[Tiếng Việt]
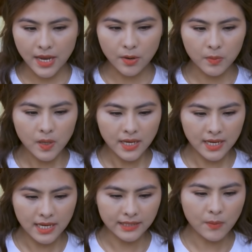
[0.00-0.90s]
Như vậy cũng
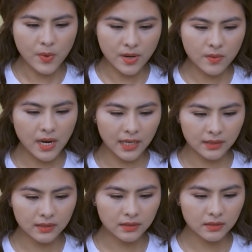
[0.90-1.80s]
có nghĩa là tâm nguyện
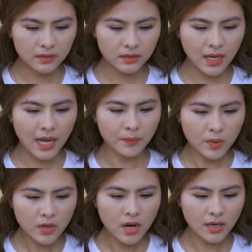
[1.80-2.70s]
của ảnh Ảnh
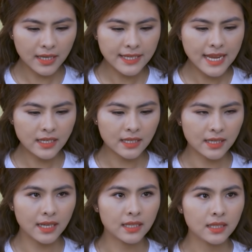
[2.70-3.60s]
muốn con gánh vác
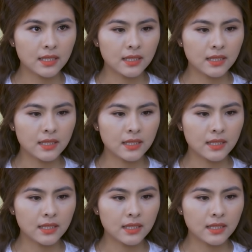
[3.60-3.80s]
việc này